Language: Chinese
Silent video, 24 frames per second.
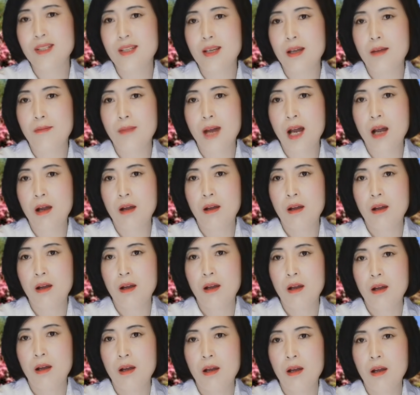介嘛。
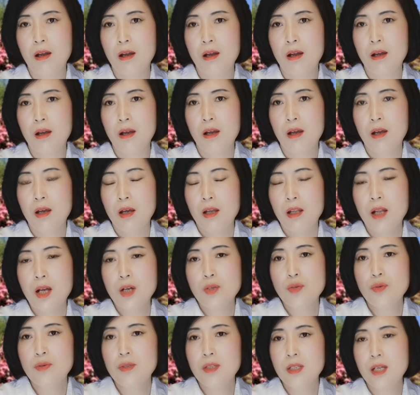那
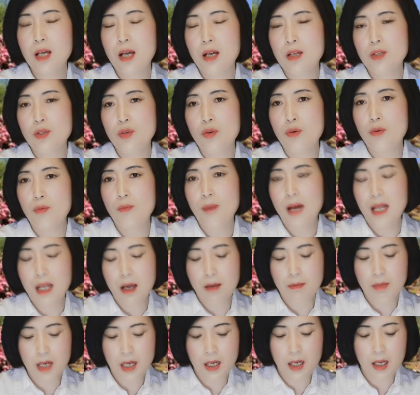中介就把他
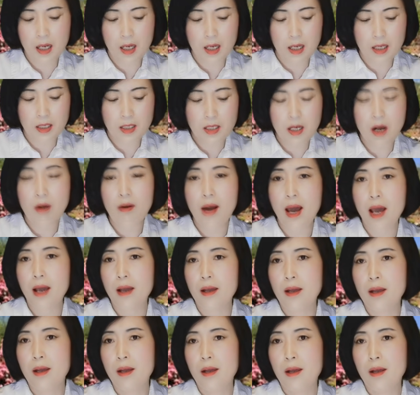们给招
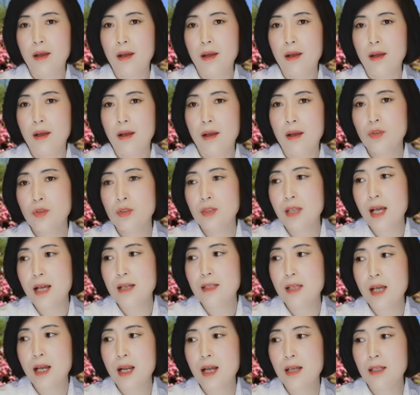来，在
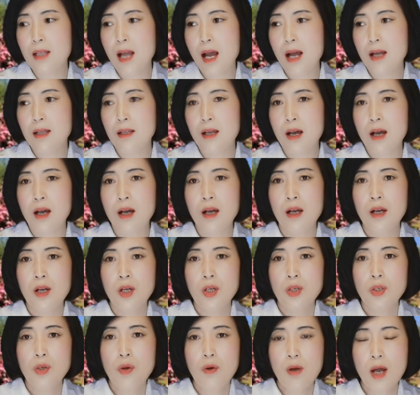加拿大呢
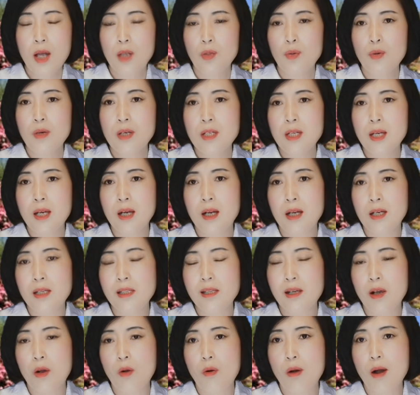有很多这样的
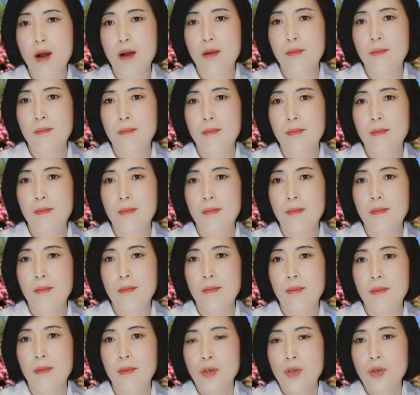情况，
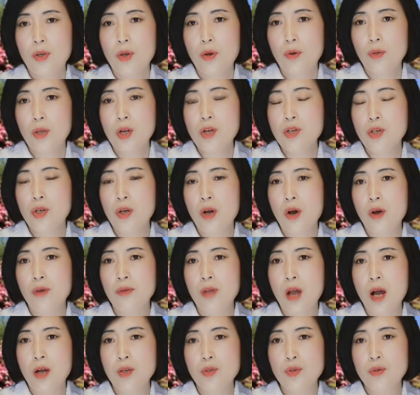有的时候
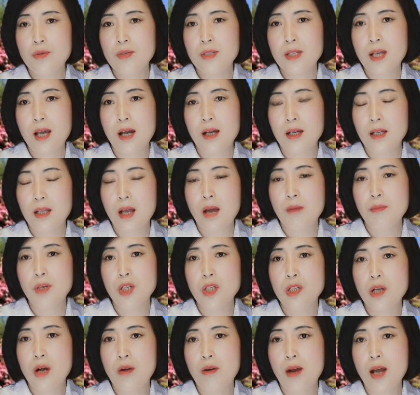呢，中介给他们
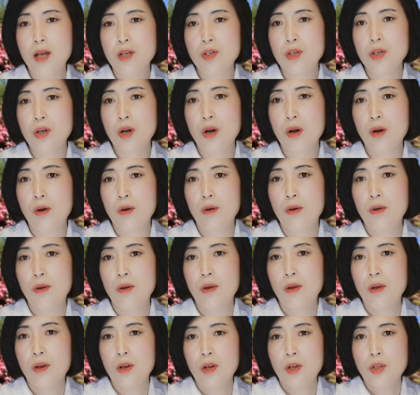招来之后，
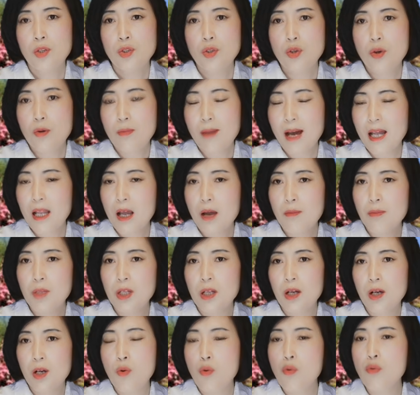就把他们
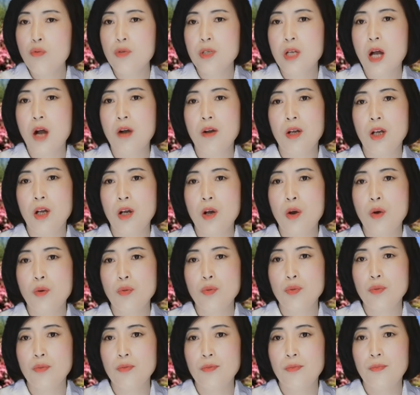的护照给扣
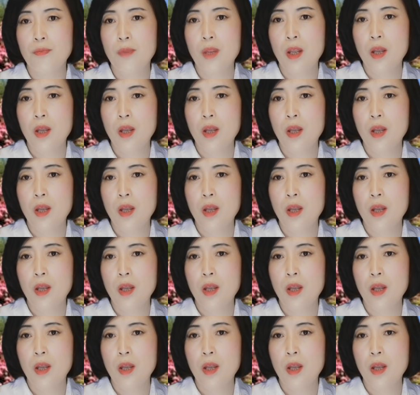住，